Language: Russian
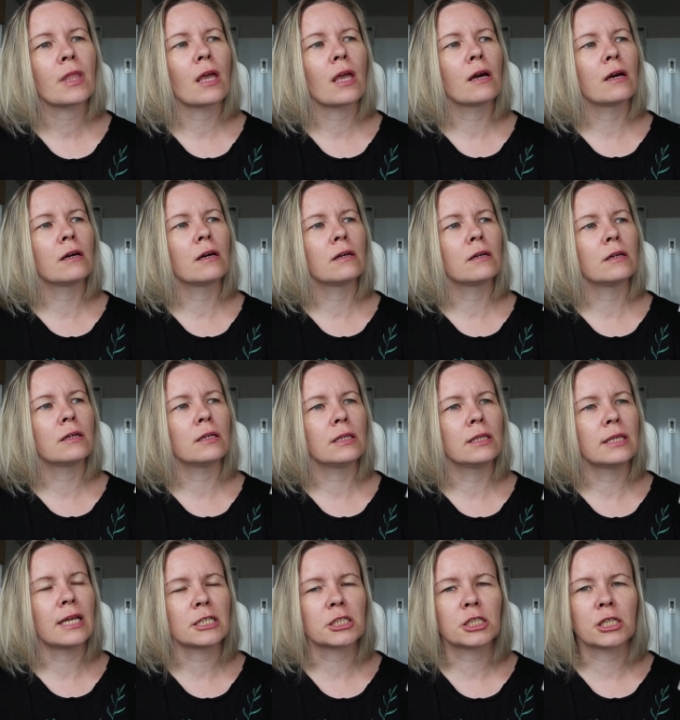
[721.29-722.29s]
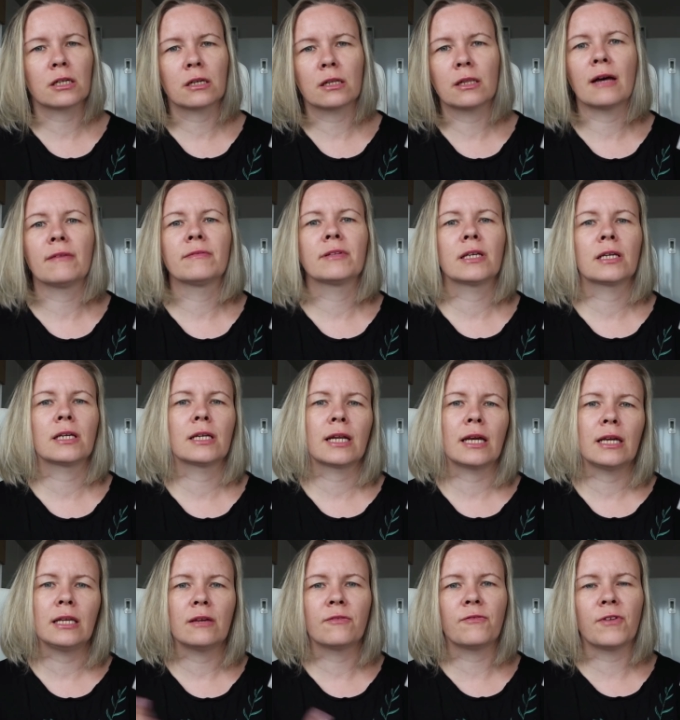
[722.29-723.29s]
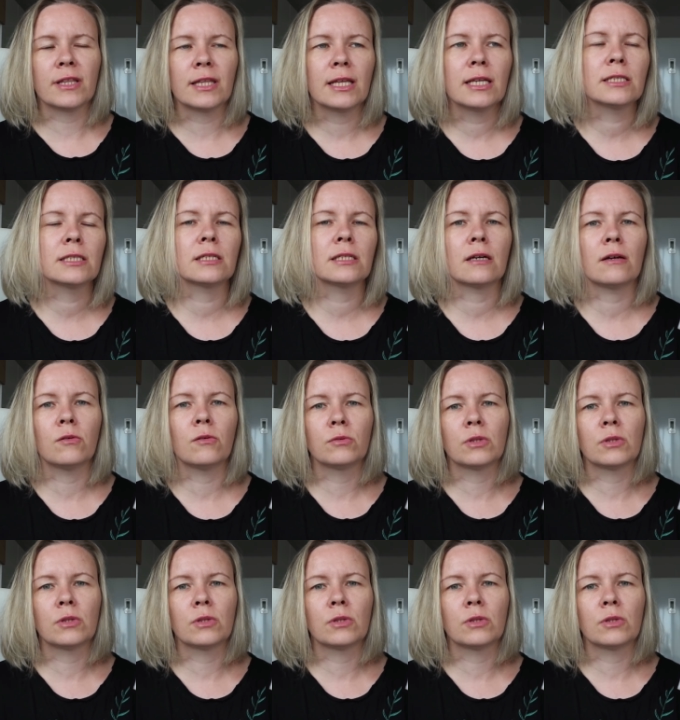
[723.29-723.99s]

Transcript: Э, наша главная героиня Ванесса,